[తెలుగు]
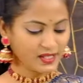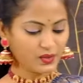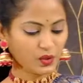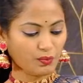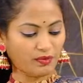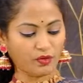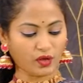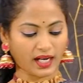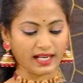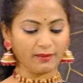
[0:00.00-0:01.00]
సో
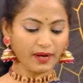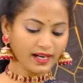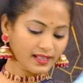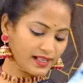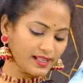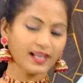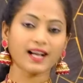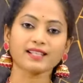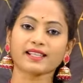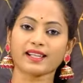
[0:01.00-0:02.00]
బిఫోర్ అన్ని బ్రైట్ ఇది
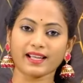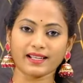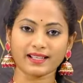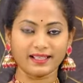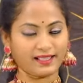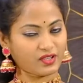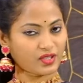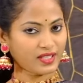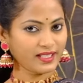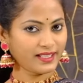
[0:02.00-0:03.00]
కాస్త లైట్ కలర్
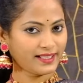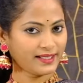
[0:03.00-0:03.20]
షేడ్